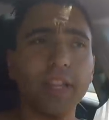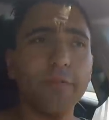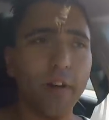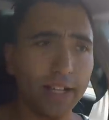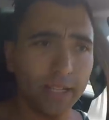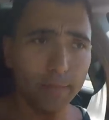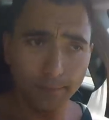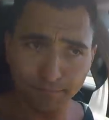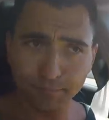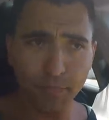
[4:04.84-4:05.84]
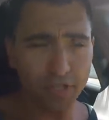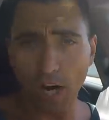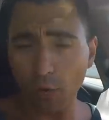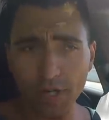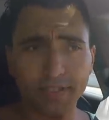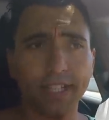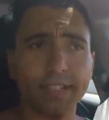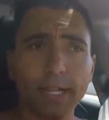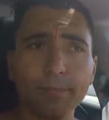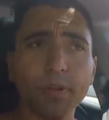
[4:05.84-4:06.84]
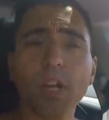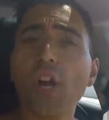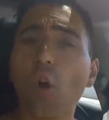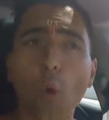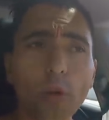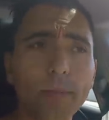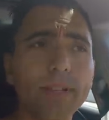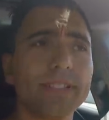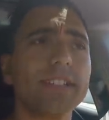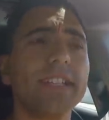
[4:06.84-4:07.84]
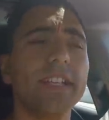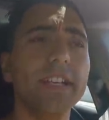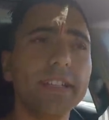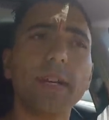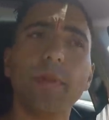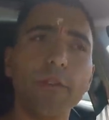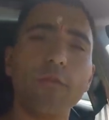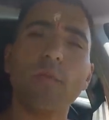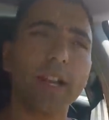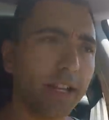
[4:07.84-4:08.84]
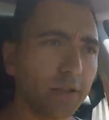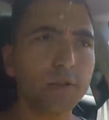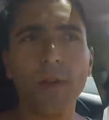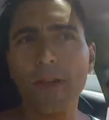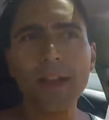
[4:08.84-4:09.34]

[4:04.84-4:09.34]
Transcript: em Fátima, já com este setup, com o Ibiza TDI, também fumarento,